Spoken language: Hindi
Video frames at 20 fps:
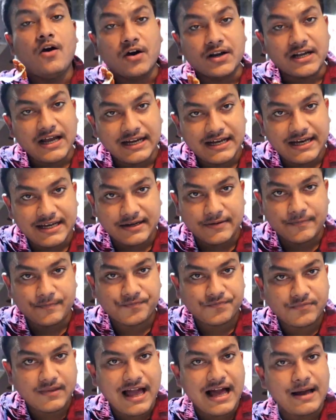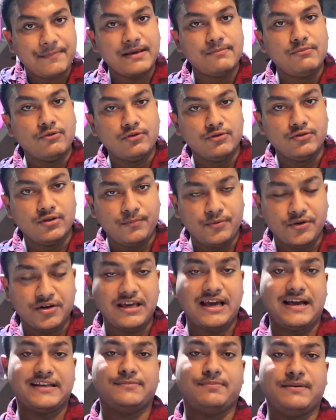और अगर आप ये मुकुंदपुर
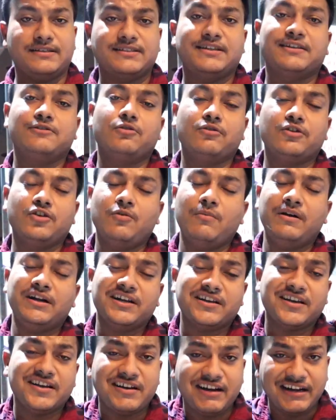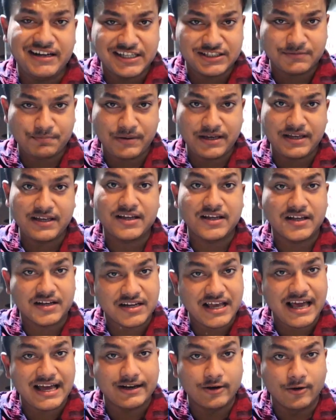के आसपास के दो किलोमीटर के रेडियस पे
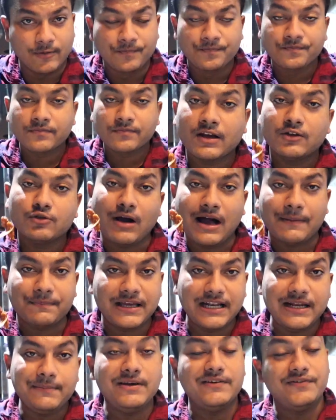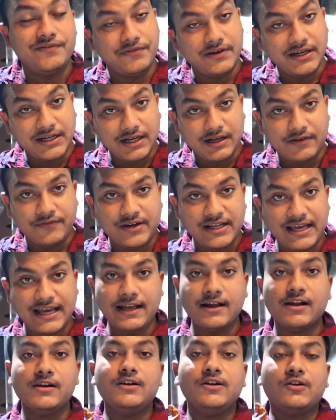रह रहे हो तो आपके लिए भी फ्री डिलीवरी
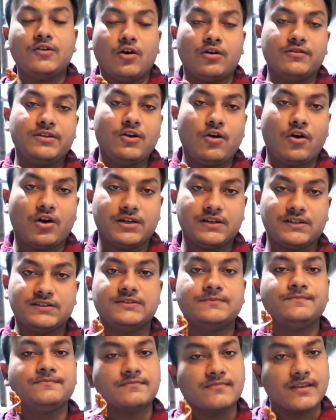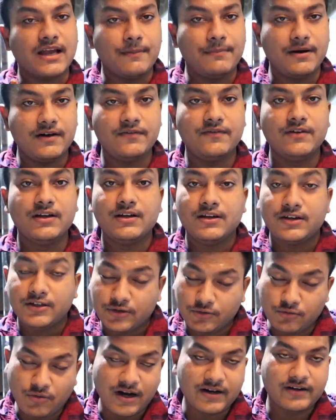है ऑन दी ऑर्डर्स अबव
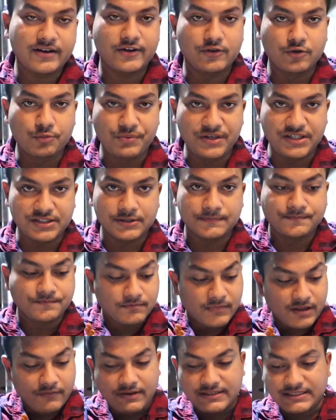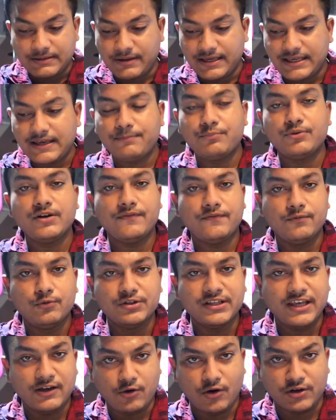टू हंड्रेड रुपीज़ वैसे मैं ये पूरे
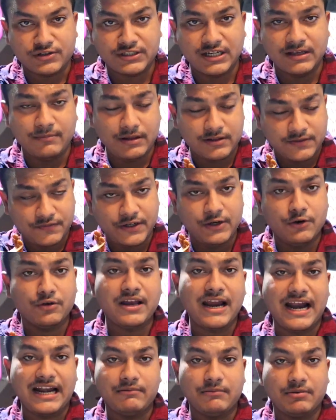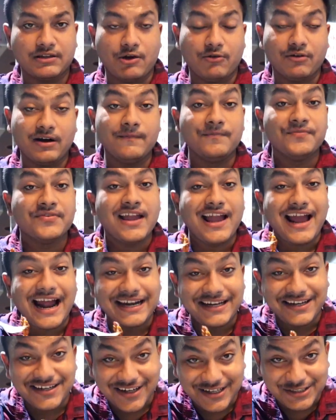फूड की कॉस्टिंग भी इस वीडियो के एंड में बताऊँगा
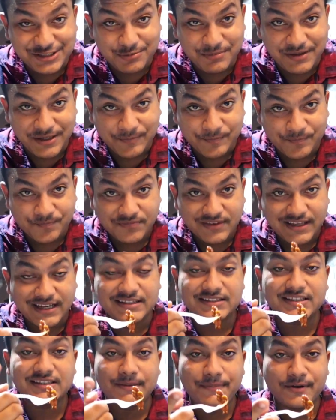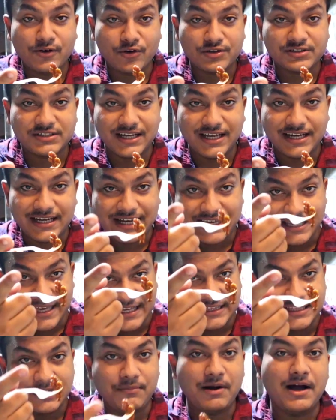एंड ट्रस्ट मी जितनी भी कॉस्टिंग है ना
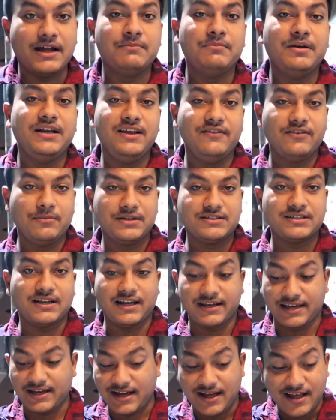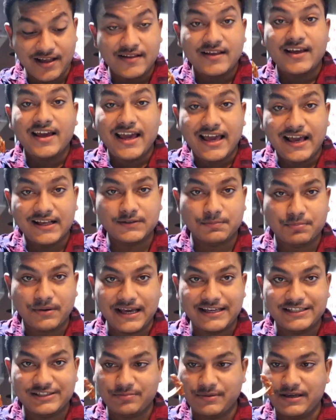एकदम अनबिलीवेबल सा लगेगा इस
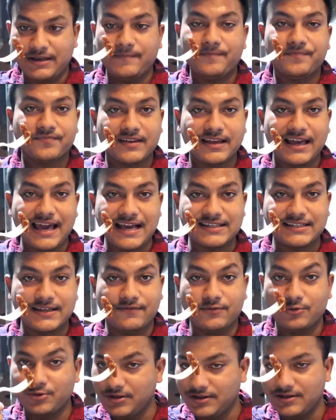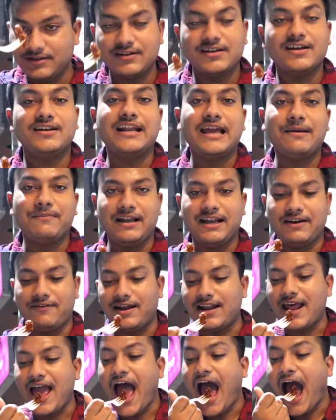प्राइस पे ऐसा फूड नहीं मिलने
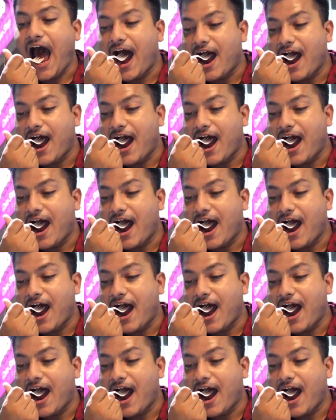वाला है